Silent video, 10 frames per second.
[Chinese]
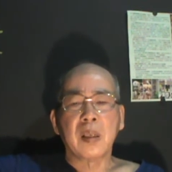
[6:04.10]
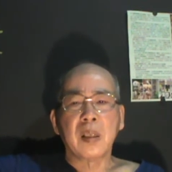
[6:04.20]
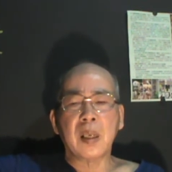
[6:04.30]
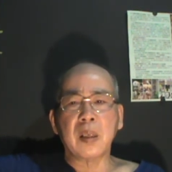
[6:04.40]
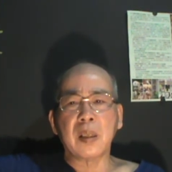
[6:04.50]

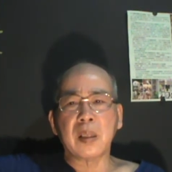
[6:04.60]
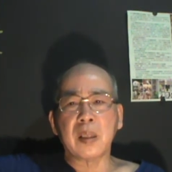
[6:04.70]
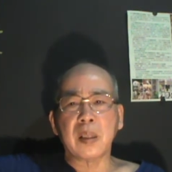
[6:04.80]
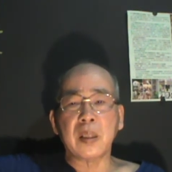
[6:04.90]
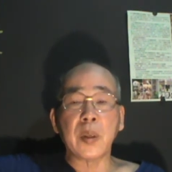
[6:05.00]
那么
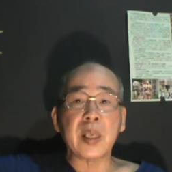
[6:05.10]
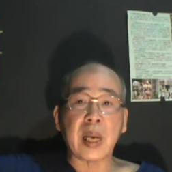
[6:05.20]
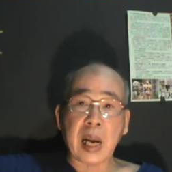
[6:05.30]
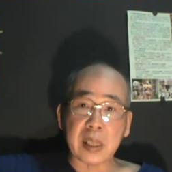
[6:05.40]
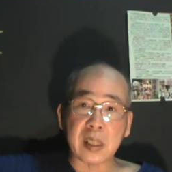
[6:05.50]
原
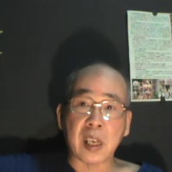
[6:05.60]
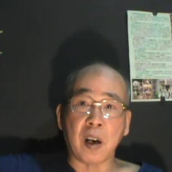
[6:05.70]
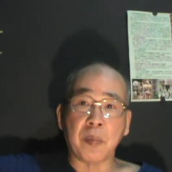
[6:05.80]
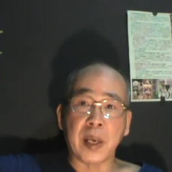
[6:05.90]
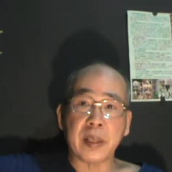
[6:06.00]
野还是
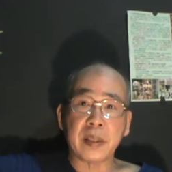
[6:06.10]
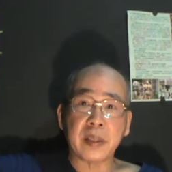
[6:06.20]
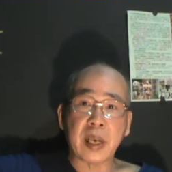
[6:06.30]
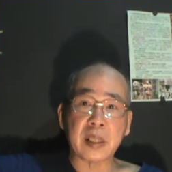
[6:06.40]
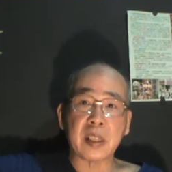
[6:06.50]
吵嘛，
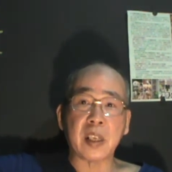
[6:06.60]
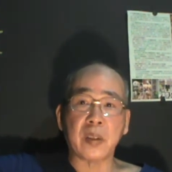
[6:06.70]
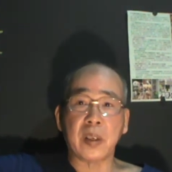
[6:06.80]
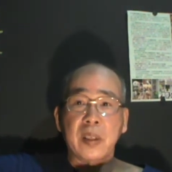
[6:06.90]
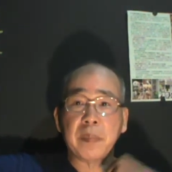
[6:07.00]
还是
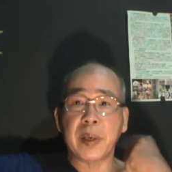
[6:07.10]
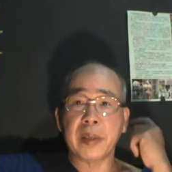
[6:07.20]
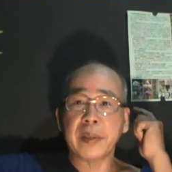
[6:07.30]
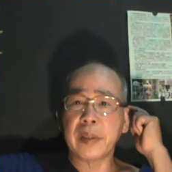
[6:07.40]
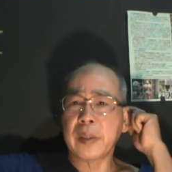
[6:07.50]
吵到人
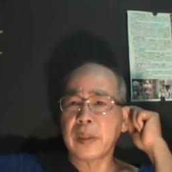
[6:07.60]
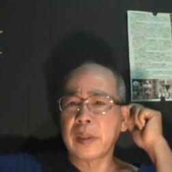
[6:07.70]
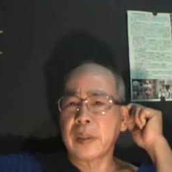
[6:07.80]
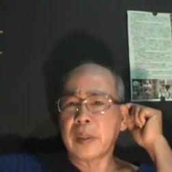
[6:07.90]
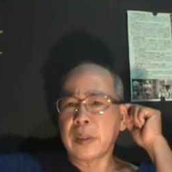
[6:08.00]
嘛。
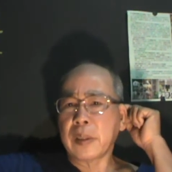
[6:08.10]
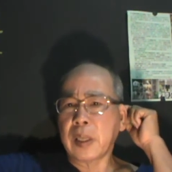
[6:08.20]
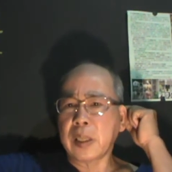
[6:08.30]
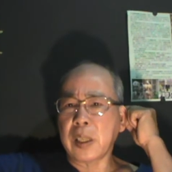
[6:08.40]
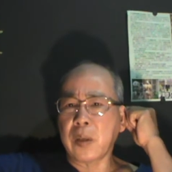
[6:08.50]

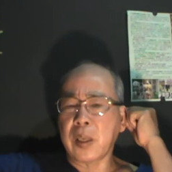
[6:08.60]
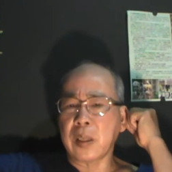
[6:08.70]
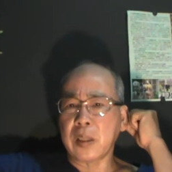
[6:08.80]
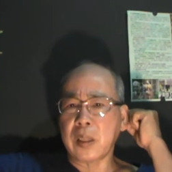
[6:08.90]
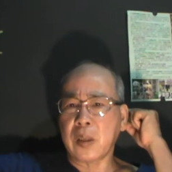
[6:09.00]
那结果，
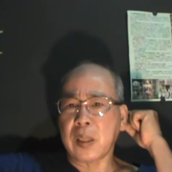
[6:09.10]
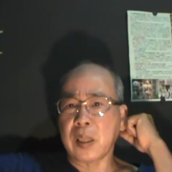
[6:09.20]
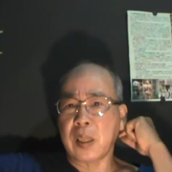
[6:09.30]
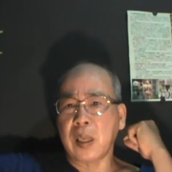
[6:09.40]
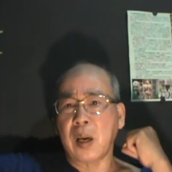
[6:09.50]
结果这
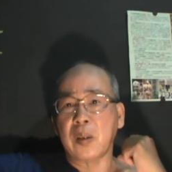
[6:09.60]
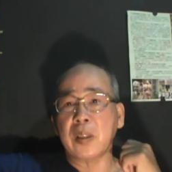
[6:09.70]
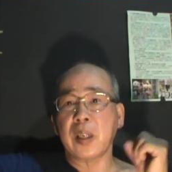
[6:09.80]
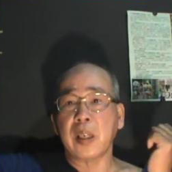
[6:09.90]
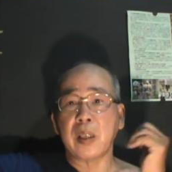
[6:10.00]
个老人
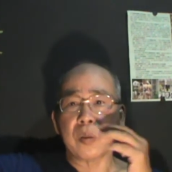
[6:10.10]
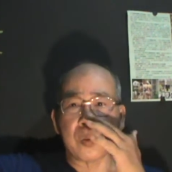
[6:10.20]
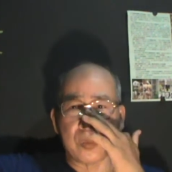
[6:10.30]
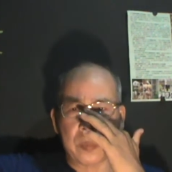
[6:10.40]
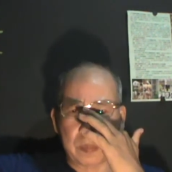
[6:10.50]
就要联
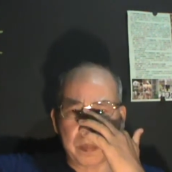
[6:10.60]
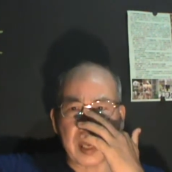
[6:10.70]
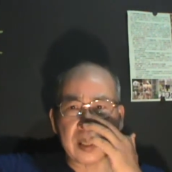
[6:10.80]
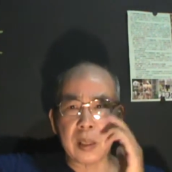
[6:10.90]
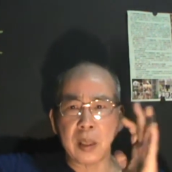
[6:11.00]
署
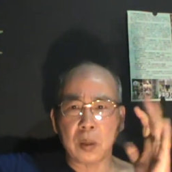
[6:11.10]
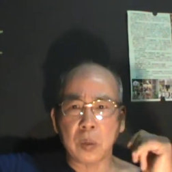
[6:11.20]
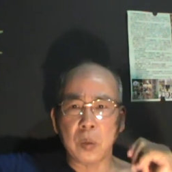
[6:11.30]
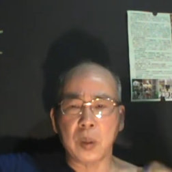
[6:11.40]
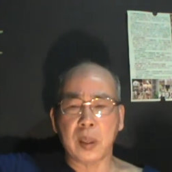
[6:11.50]
马上就要
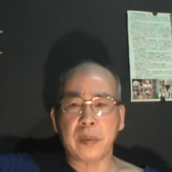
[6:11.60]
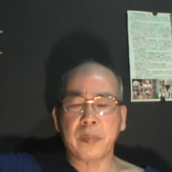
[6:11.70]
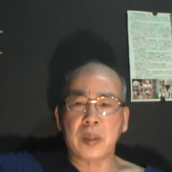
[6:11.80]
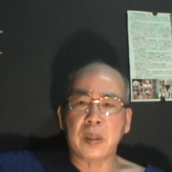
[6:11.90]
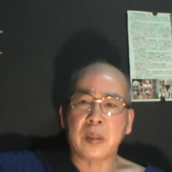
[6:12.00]
通过了，
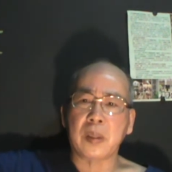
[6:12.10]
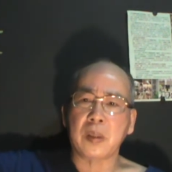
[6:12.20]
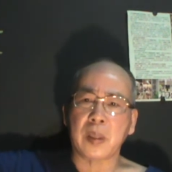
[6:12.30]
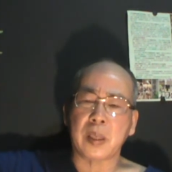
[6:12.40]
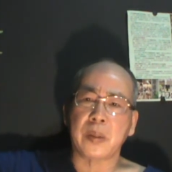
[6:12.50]
结果
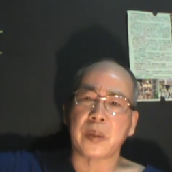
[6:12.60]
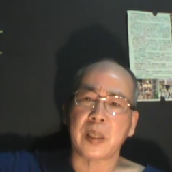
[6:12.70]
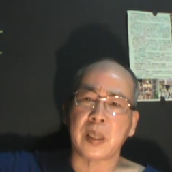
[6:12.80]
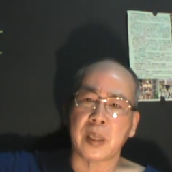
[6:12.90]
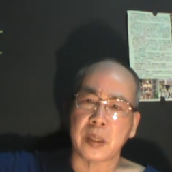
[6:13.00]
后来有一
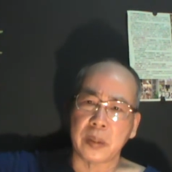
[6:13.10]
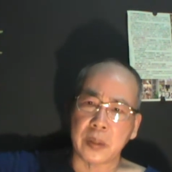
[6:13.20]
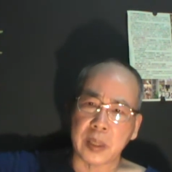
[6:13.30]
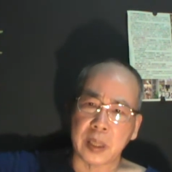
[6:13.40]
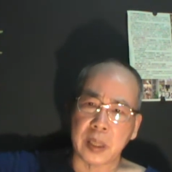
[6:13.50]
个有
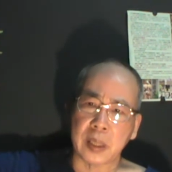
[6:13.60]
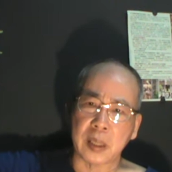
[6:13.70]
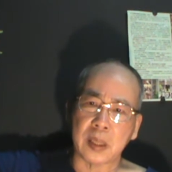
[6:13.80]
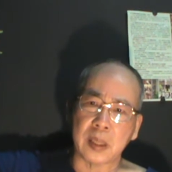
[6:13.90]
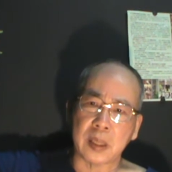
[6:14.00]
一
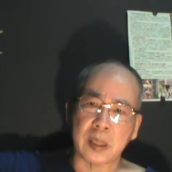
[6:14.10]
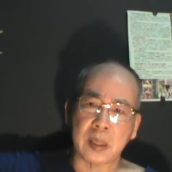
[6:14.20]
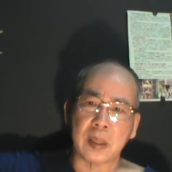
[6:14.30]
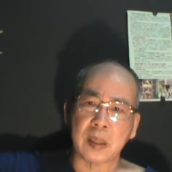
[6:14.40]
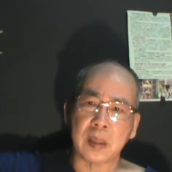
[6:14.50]
个